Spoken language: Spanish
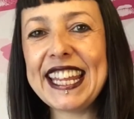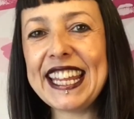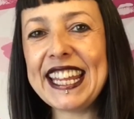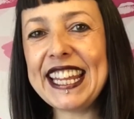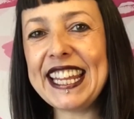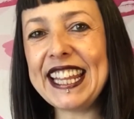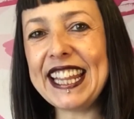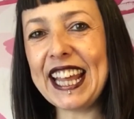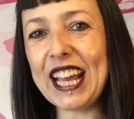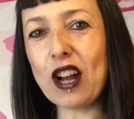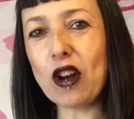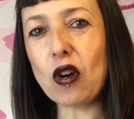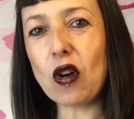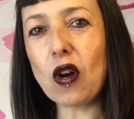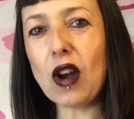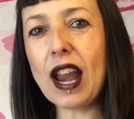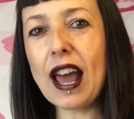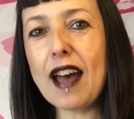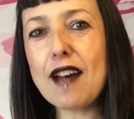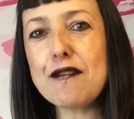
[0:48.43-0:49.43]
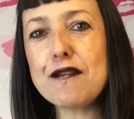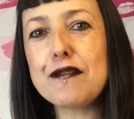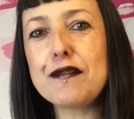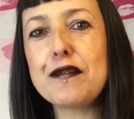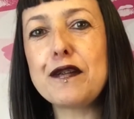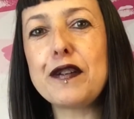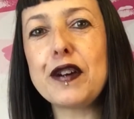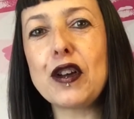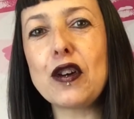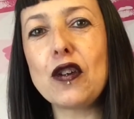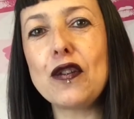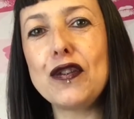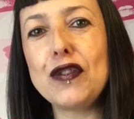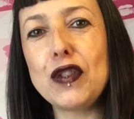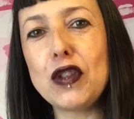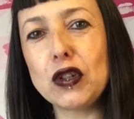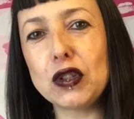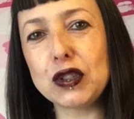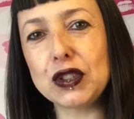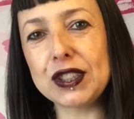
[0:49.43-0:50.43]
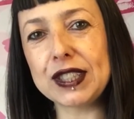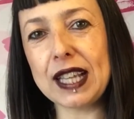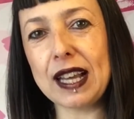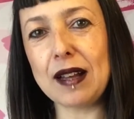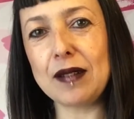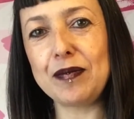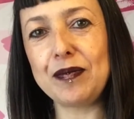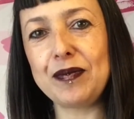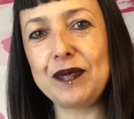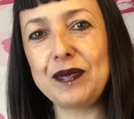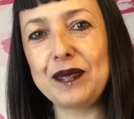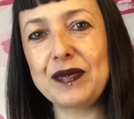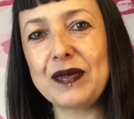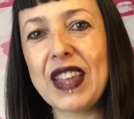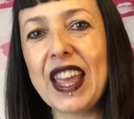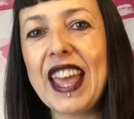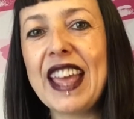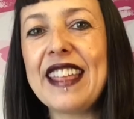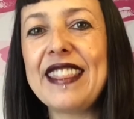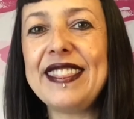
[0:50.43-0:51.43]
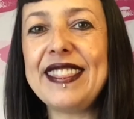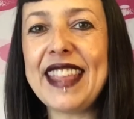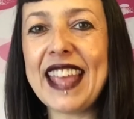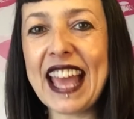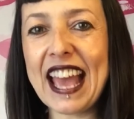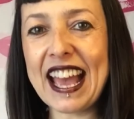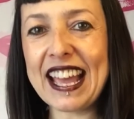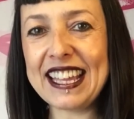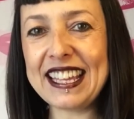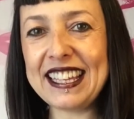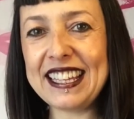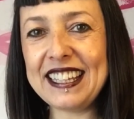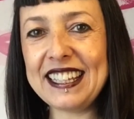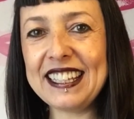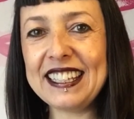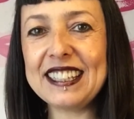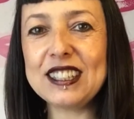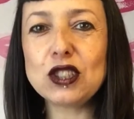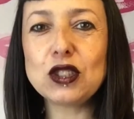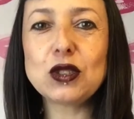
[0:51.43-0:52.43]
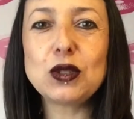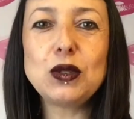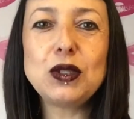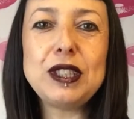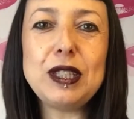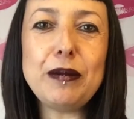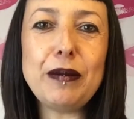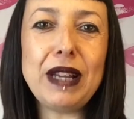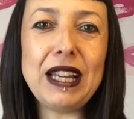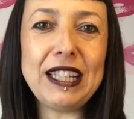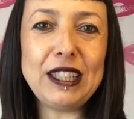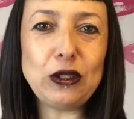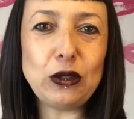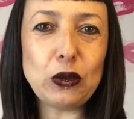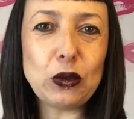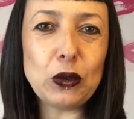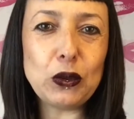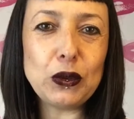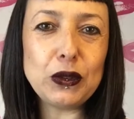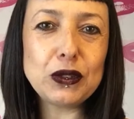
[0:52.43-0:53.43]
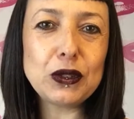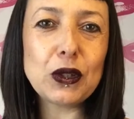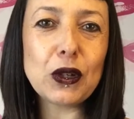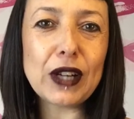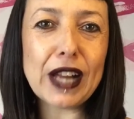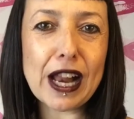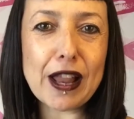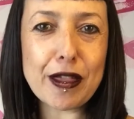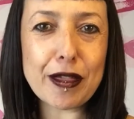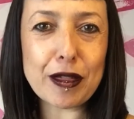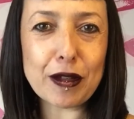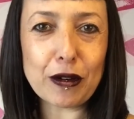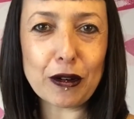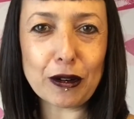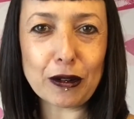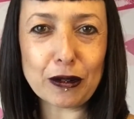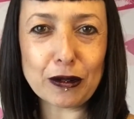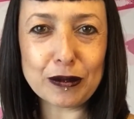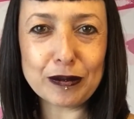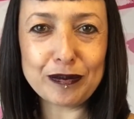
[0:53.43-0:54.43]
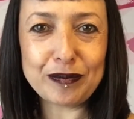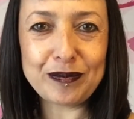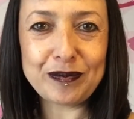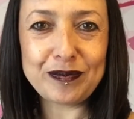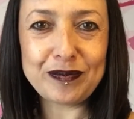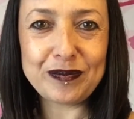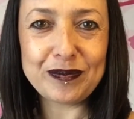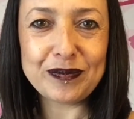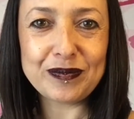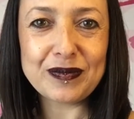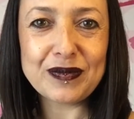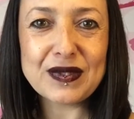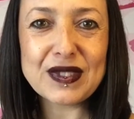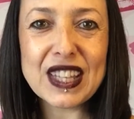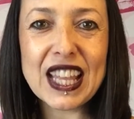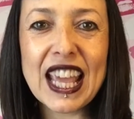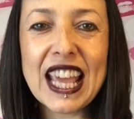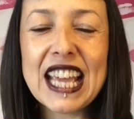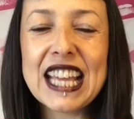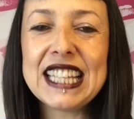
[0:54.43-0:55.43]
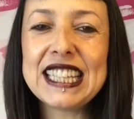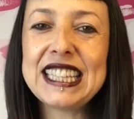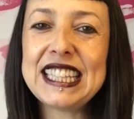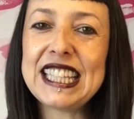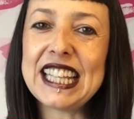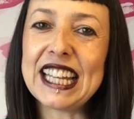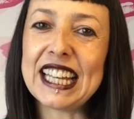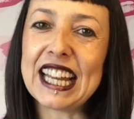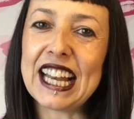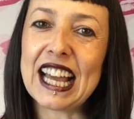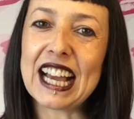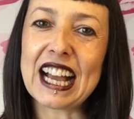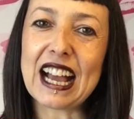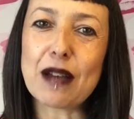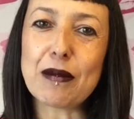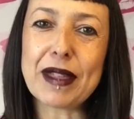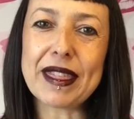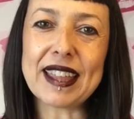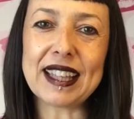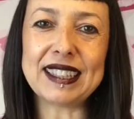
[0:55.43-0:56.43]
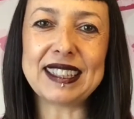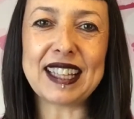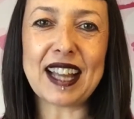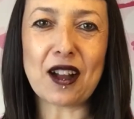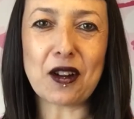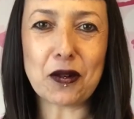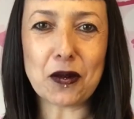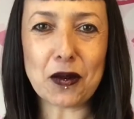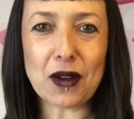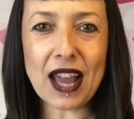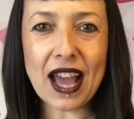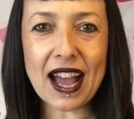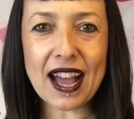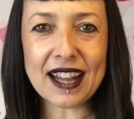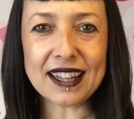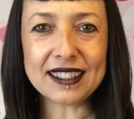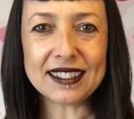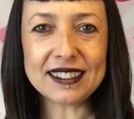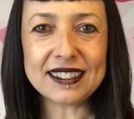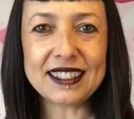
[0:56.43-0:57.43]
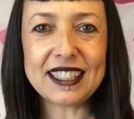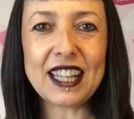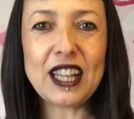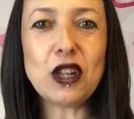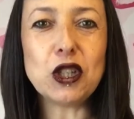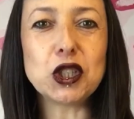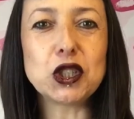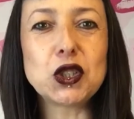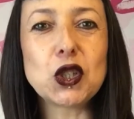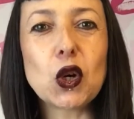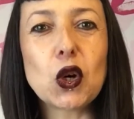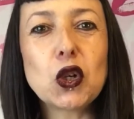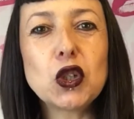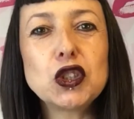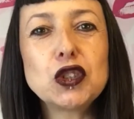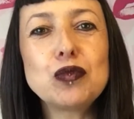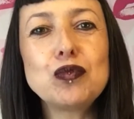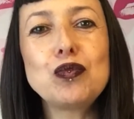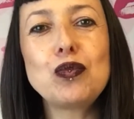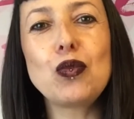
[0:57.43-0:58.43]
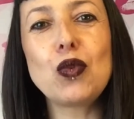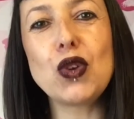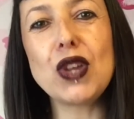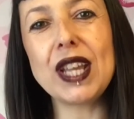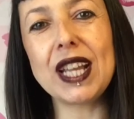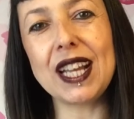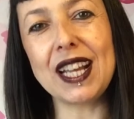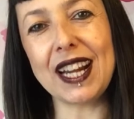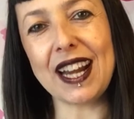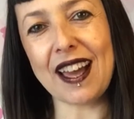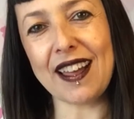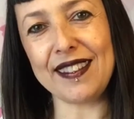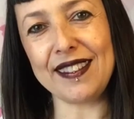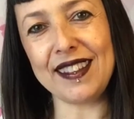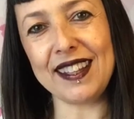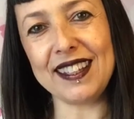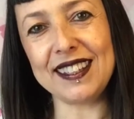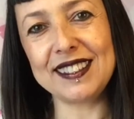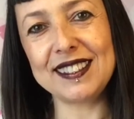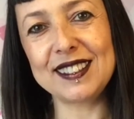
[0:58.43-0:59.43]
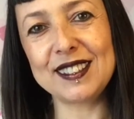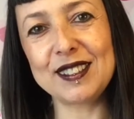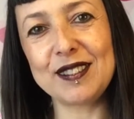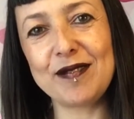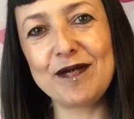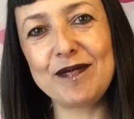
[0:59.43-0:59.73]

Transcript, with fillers: Y de cola frondosa. De ahí su similitud con el zorro. Tiene la cabeza triangular y los ojos muy grandes.